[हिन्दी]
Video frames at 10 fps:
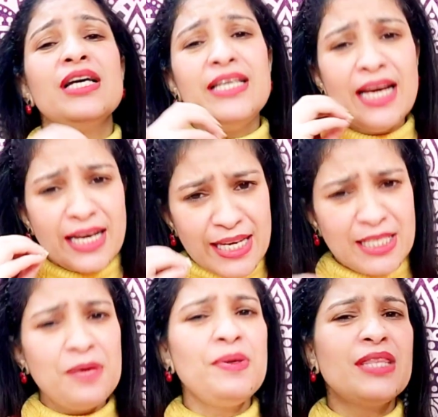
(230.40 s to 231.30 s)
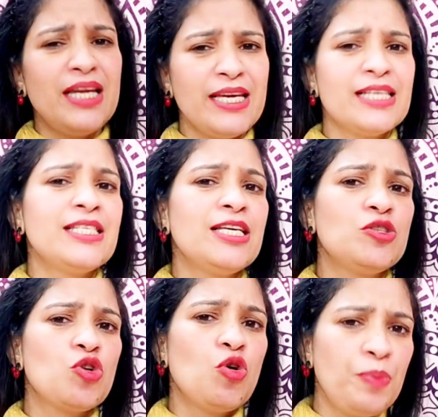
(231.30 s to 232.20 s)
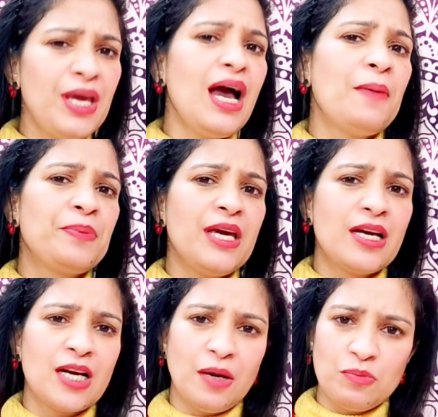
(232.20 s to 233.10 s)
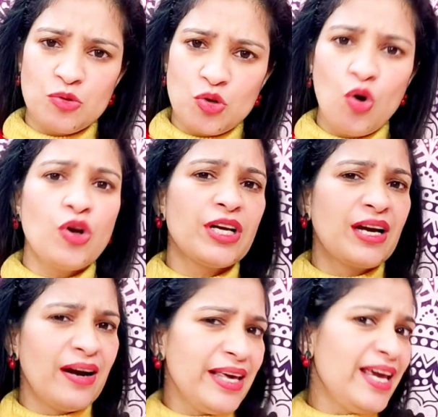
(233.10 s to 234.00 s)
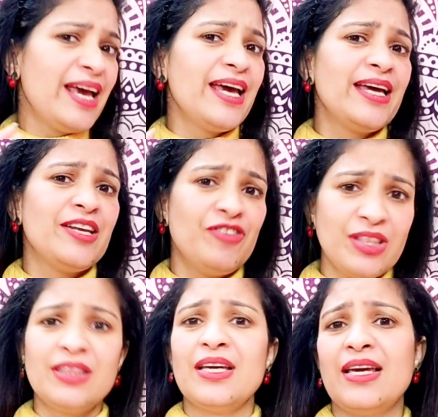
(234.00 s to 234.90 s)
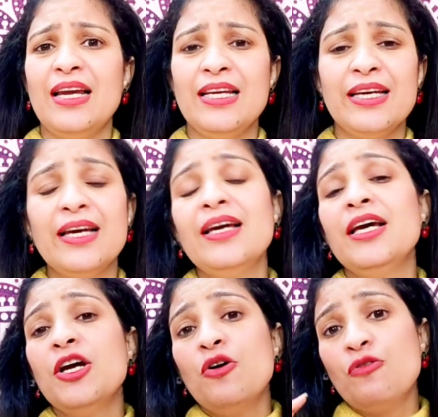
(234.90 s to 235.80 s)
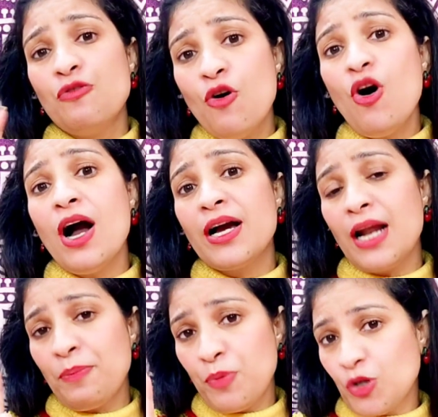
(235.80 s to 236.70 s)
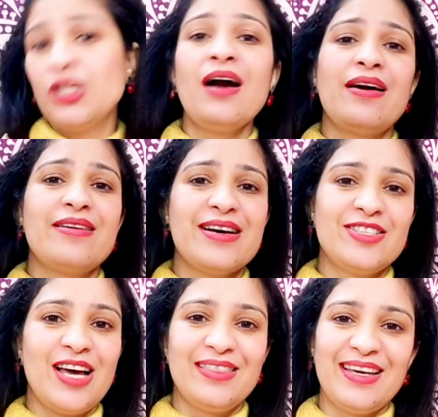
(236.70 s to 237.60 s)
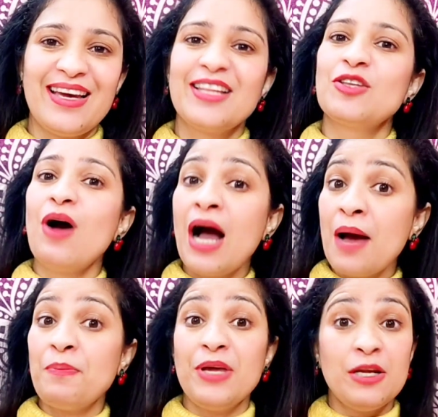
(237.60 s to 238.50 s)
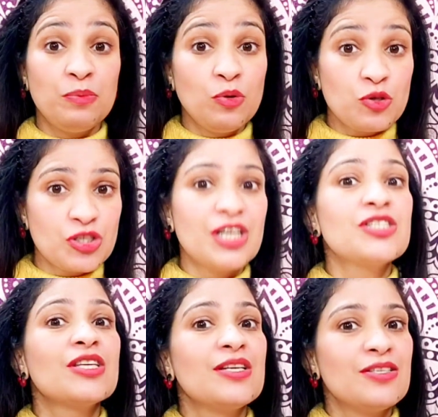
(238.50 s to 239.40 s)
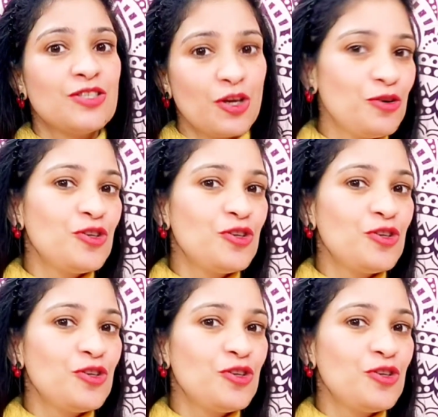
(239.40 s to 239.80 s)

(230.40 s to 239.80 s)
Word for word: या किसी भी तरीके से जो भी आपकी कमज़ोर कड़ी है नृत्य के लिए वो अगर आप पुख्ता करना चाहते हैं तो आप मेरे बूस्टर्स ज़रूर